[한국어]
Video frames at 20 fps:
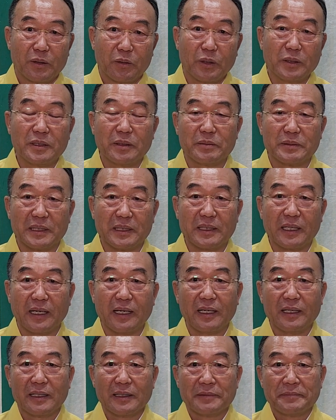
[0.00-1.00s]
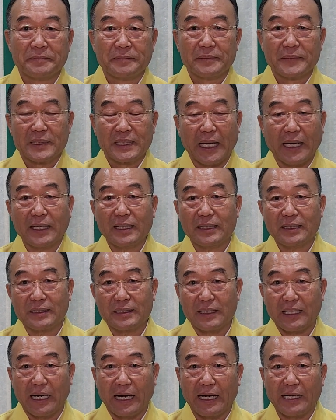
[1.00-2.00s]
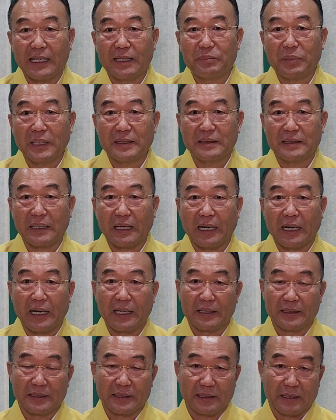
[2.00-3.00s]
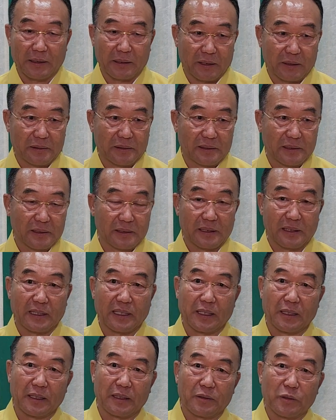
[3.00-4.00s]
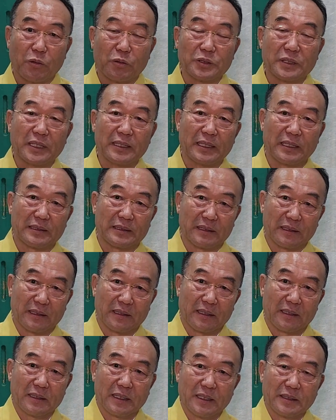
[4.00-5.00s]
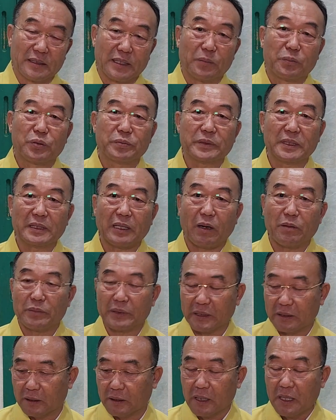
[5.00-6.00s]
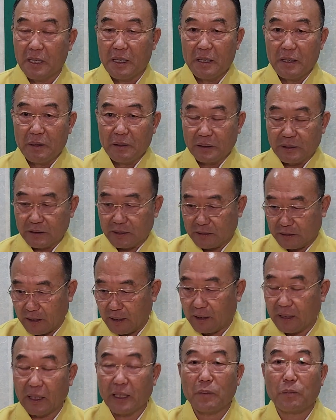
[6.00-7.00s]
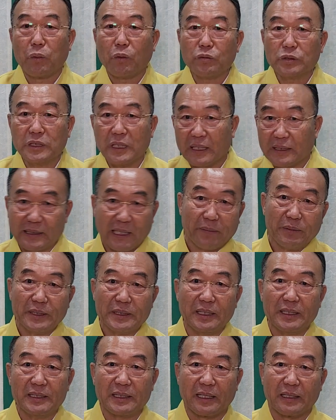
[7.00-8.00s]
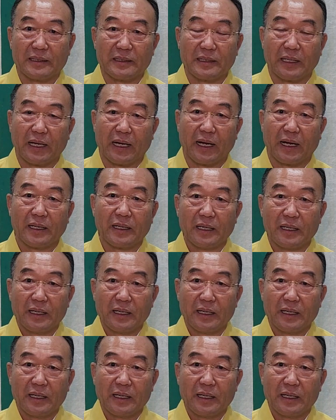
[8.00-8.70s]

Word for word: 왜냐하면 이게 자기는 이게 안 해본 거라 이렇게 이게 공장에서 제품이 나오면 이걸 딱해가 봉지에 잡아야 되는데